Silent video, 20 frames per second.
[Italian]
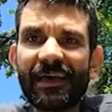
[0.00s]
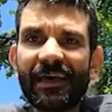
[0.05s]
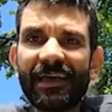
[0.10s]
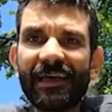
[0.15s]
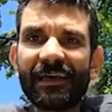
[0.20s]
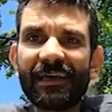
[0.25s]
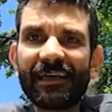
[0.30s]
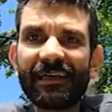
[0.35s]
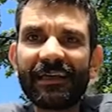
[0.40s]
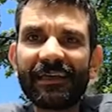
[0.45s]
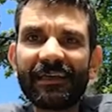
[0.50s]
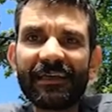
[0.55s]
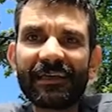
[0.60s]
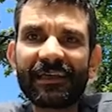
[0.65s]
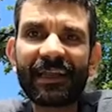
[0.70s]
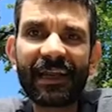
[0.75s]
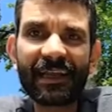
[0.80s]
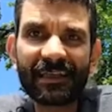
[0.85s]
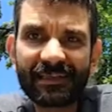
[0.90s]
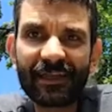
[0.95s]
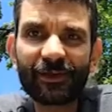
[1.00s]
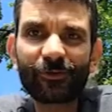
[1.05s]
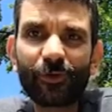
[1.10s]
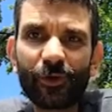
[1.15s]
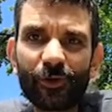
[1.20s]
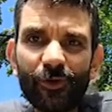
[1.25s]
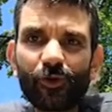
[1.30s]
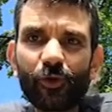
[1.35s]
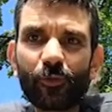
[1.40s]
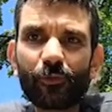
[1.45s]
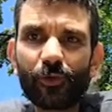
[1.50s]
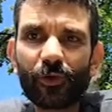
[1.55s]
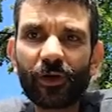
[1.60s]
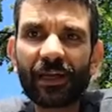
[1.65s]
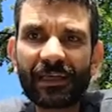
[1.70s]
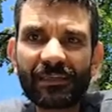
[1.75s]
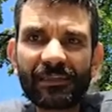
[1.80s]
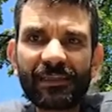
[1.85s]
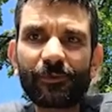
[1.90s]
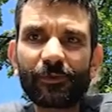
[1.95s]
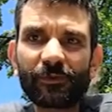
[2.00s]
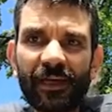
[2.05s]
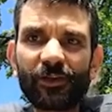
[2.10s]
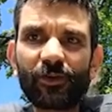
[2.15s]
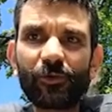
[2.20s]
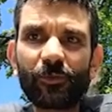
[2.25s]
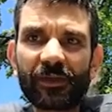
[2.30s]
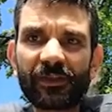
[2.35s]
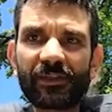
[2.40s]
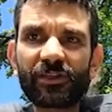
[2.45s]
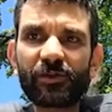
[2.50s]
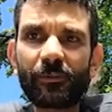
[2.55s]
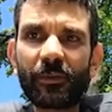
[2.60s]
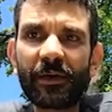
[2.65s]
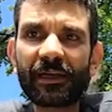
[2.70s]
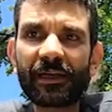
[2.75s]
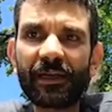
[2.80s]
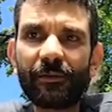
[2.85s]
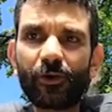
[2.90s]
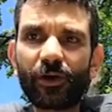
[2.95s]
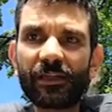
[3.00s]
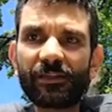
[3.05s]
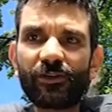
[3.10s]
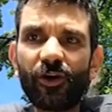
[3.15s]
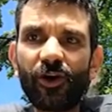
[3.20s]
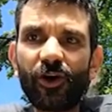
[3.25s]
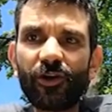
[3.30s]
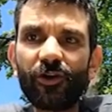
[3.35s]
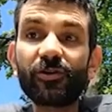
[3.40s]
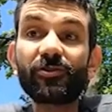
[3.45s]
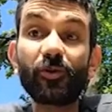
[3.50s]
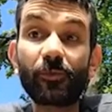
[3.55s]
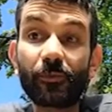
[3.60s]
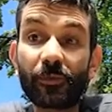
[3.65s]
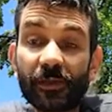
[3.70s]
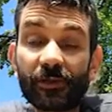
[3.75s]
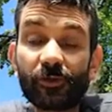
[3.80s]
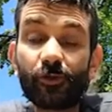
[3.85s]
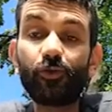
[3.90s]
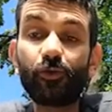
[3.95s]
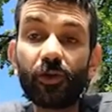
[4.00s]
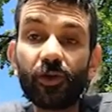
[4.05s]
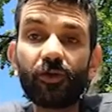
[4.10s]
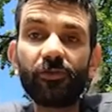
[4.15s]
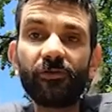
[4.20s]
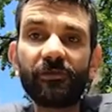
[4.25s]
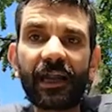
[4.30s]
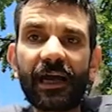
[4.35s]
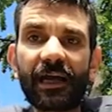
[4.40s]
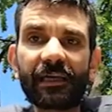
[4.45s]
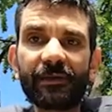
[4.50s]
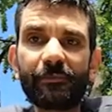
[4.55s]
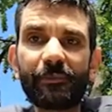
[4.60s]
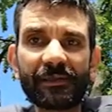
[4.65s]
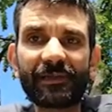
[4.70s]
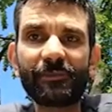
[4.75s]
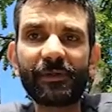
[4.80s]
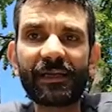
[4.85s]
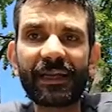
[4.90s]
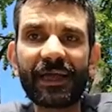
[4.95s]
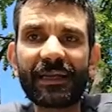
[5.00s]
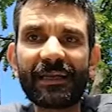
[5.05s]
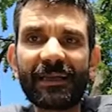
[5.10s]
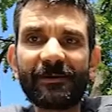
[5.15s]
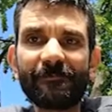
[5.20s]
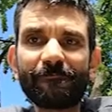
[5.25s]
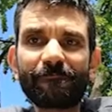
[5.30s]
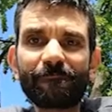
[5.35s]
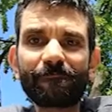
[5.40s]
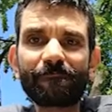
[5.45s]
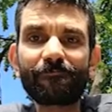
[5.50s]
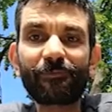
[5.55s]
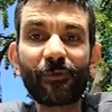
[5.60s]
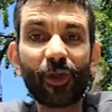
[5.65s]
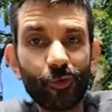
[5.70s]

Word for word: E grazie al tuo aiuto più ragazzi potranno partecipare al laboratorio e soprattutto incontrare Padre Marella.